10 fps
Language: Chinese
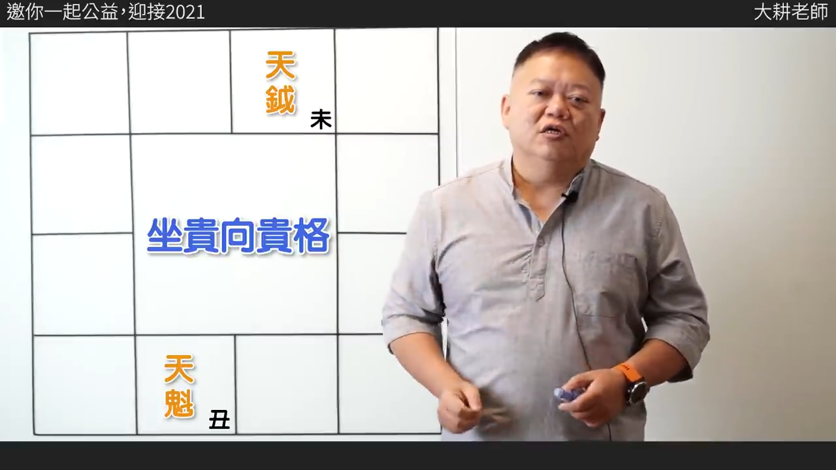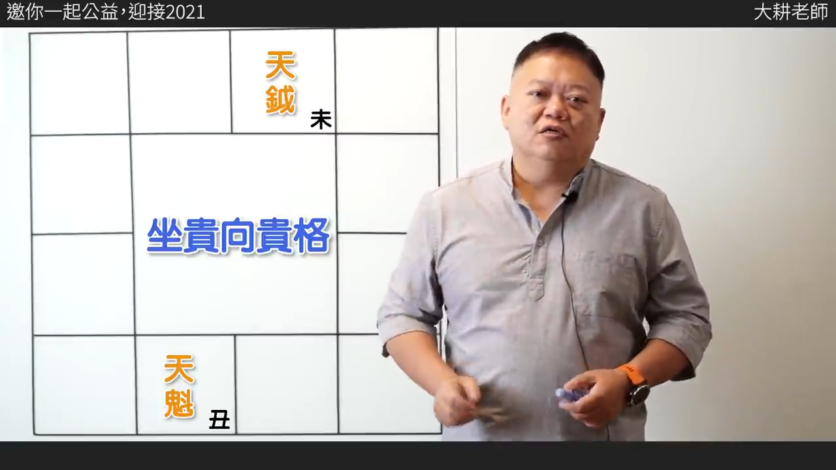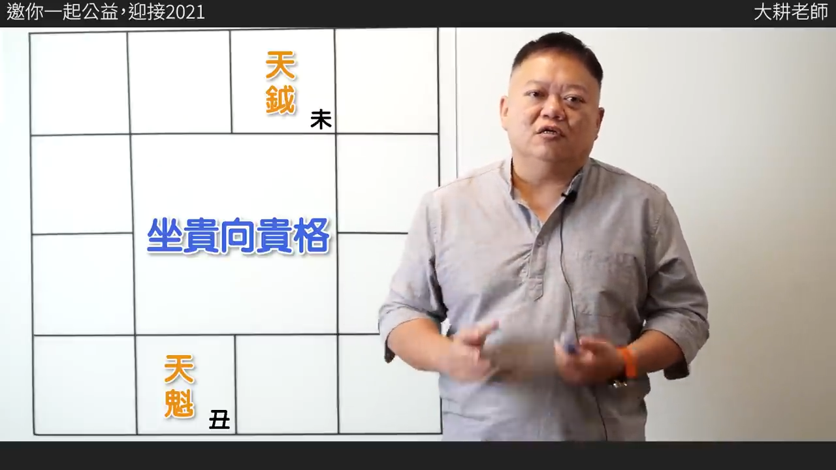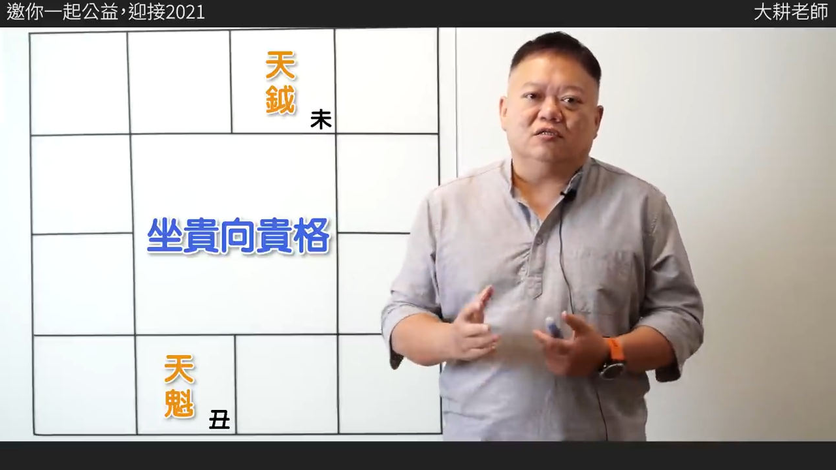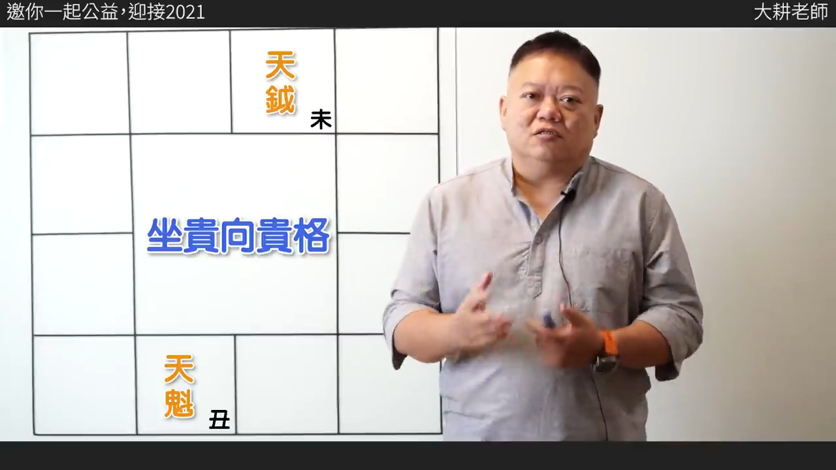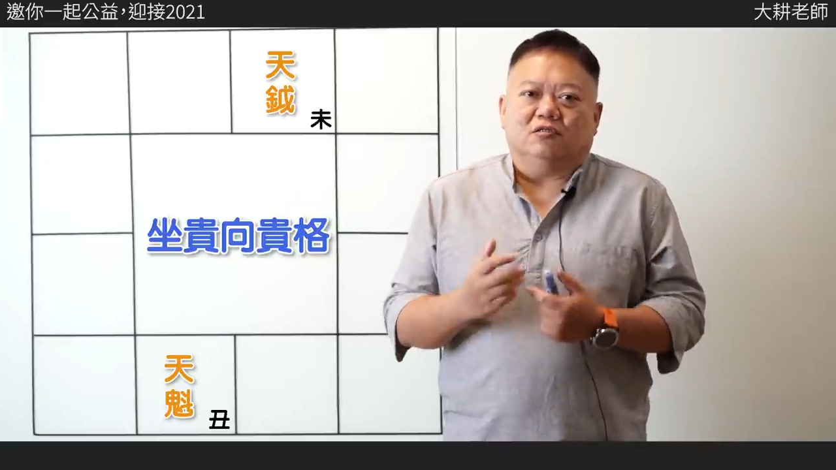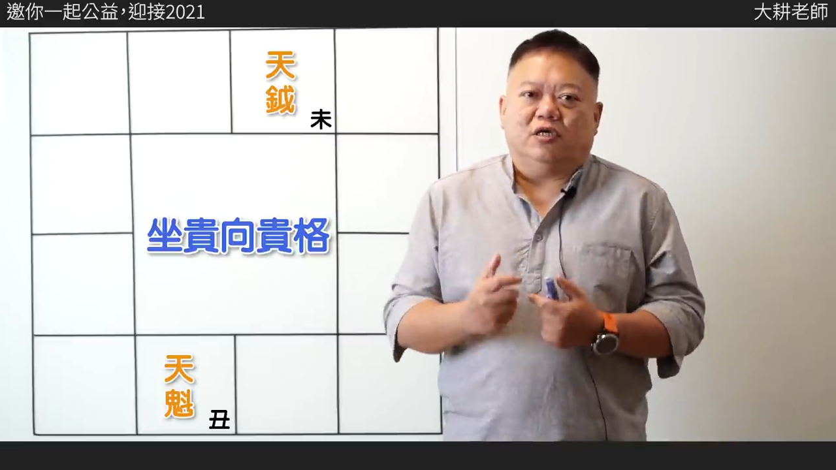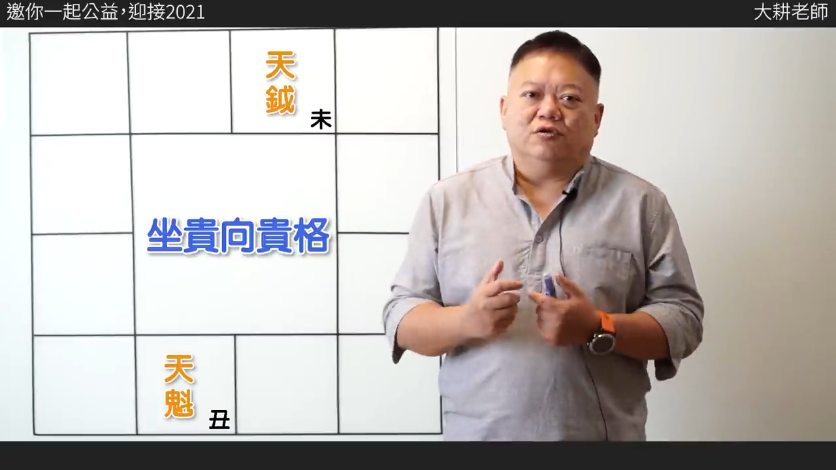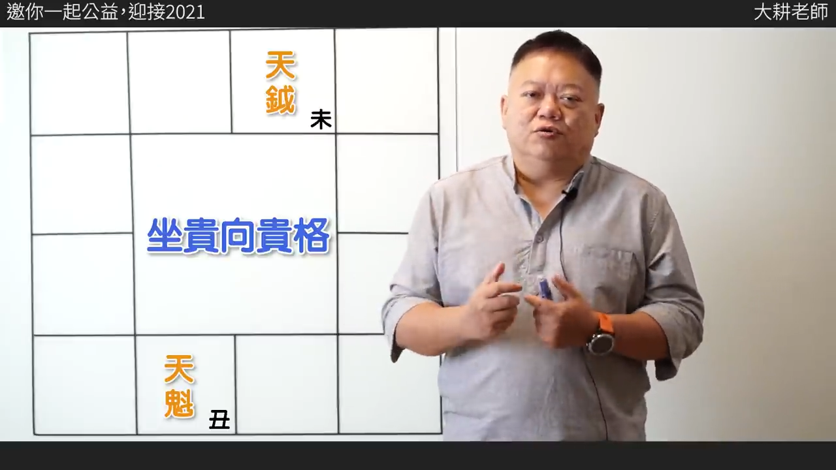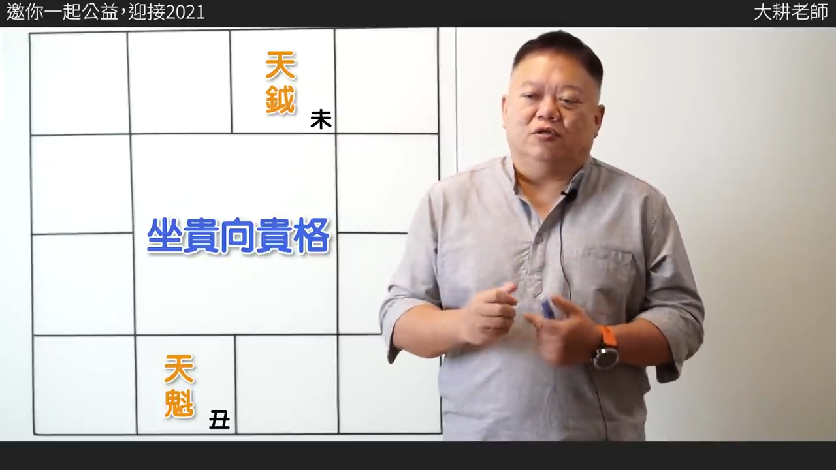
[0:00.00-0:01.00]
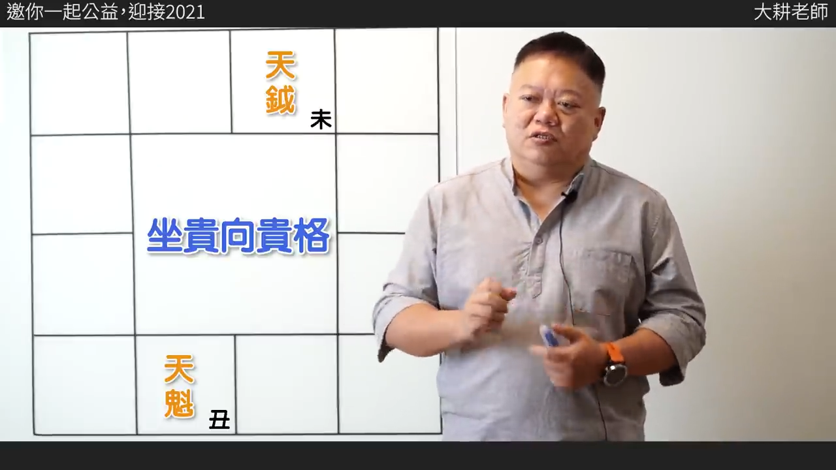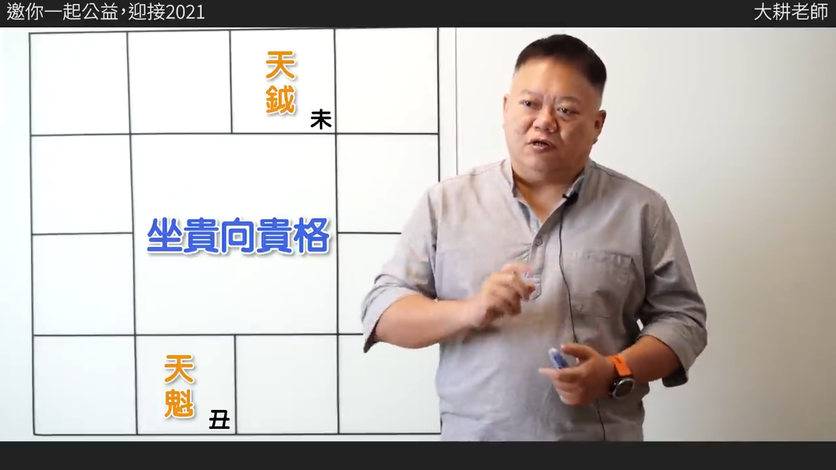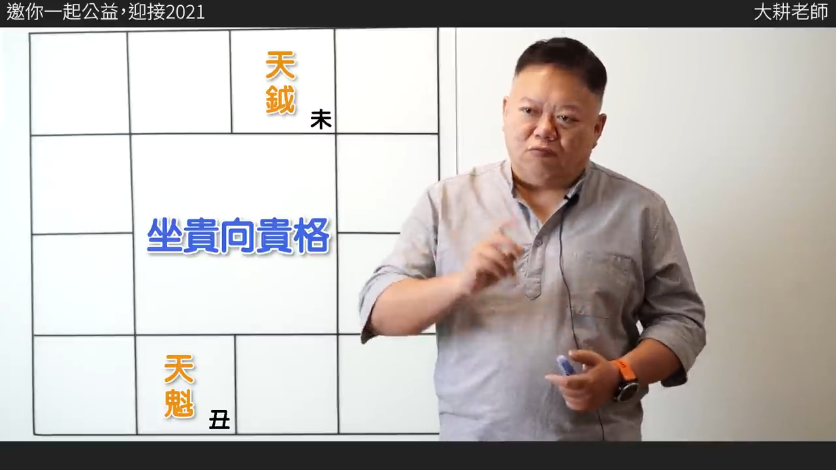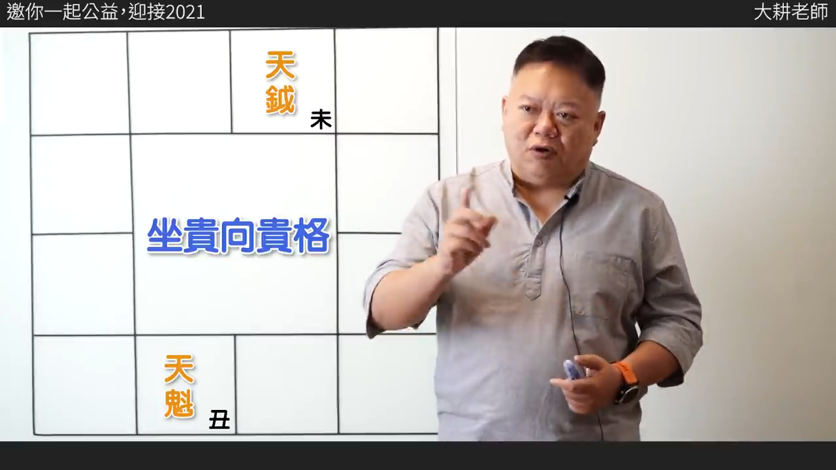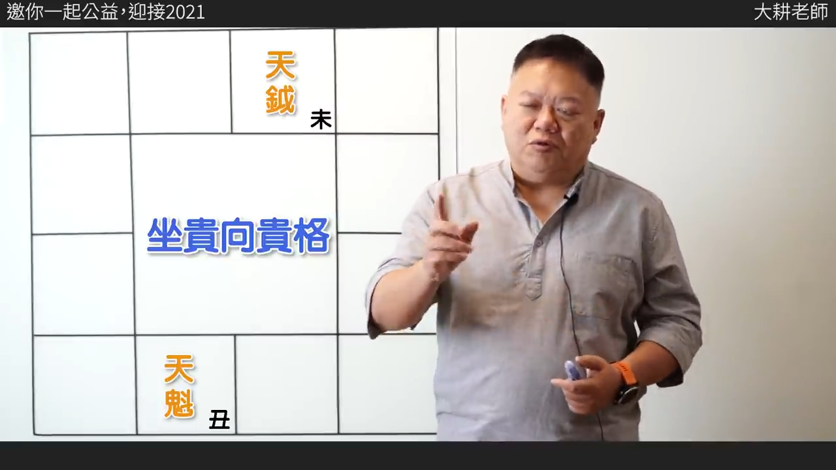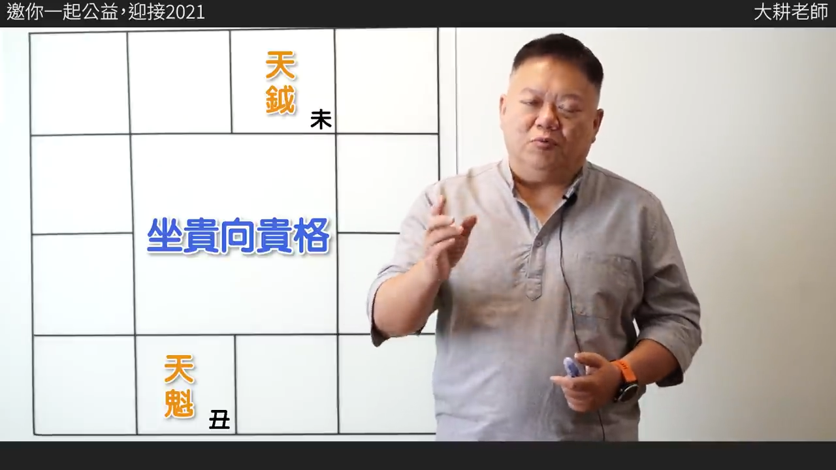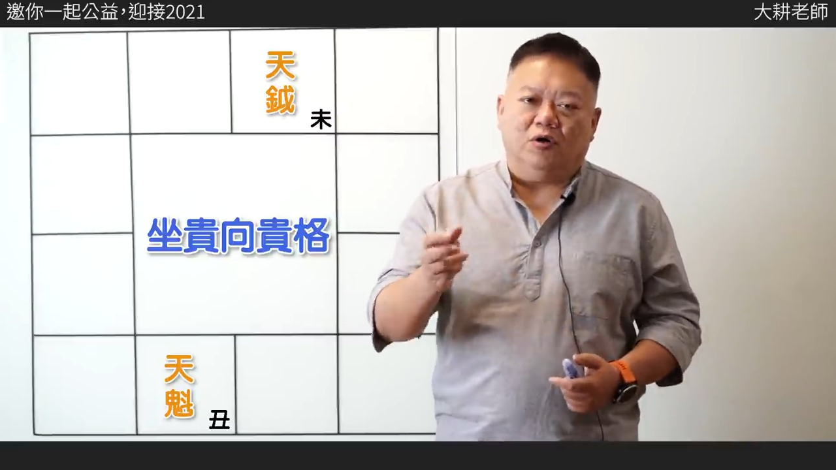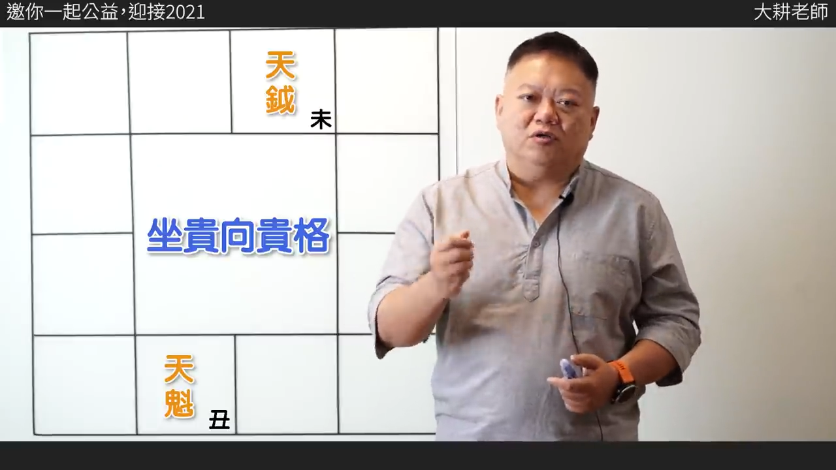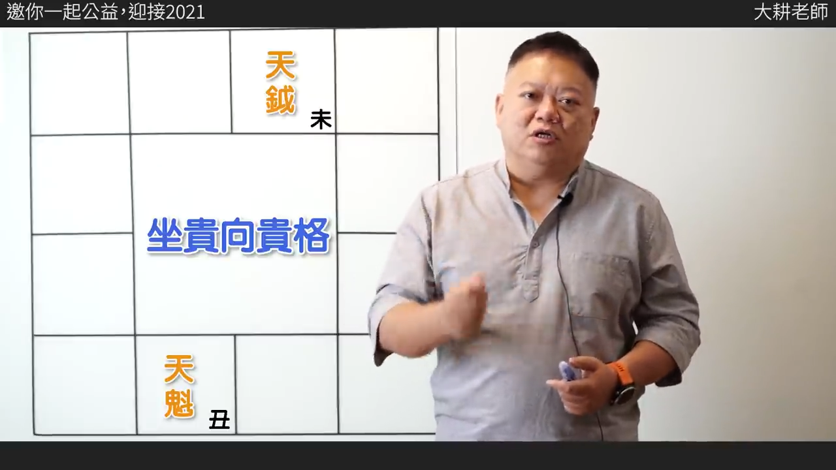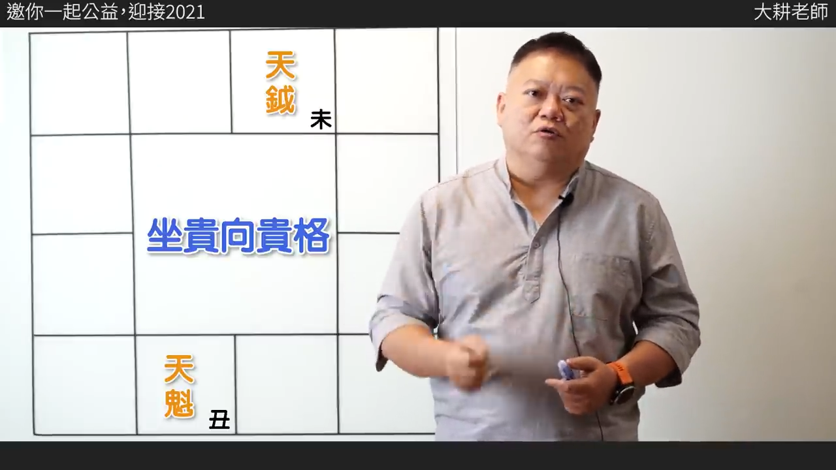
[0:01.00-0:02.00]
你自己是天月，你在外面碰
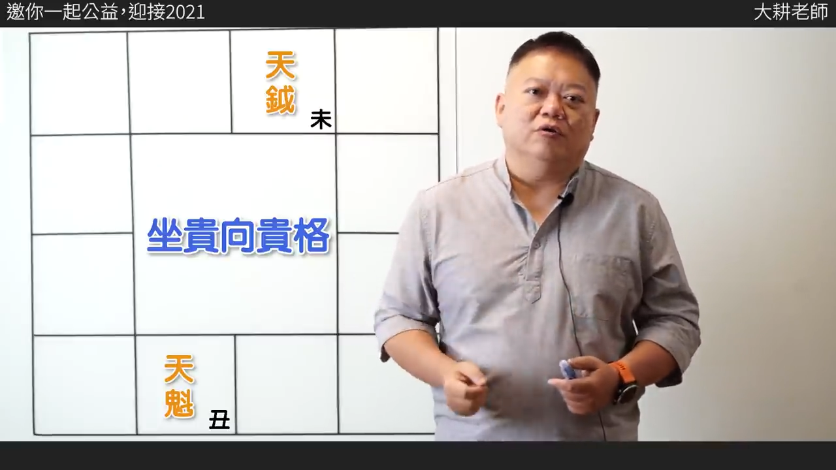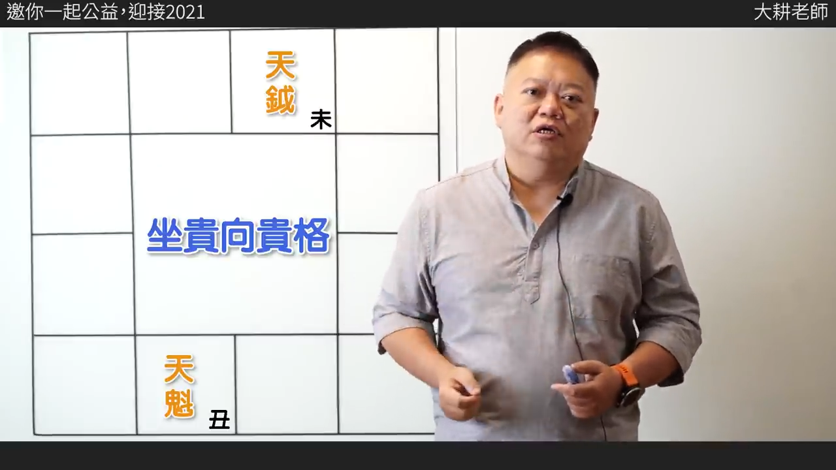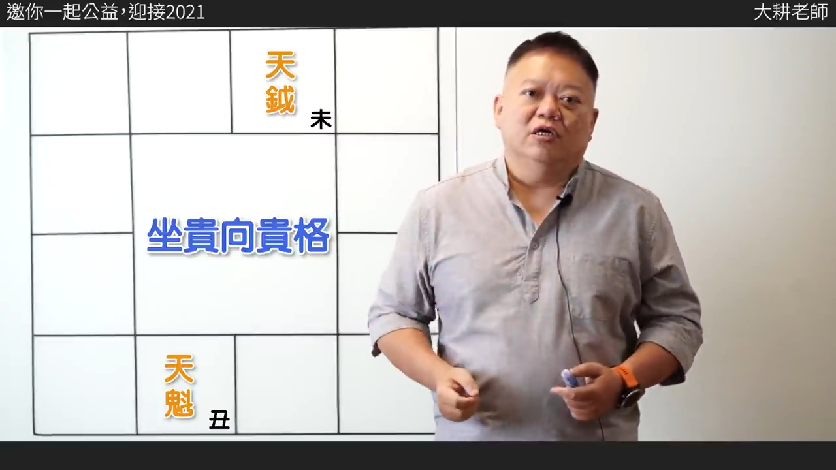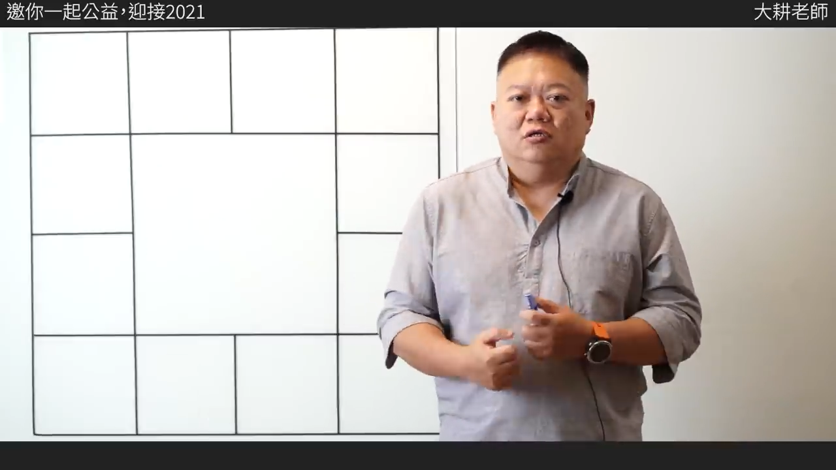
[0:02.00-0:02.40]
到天魁，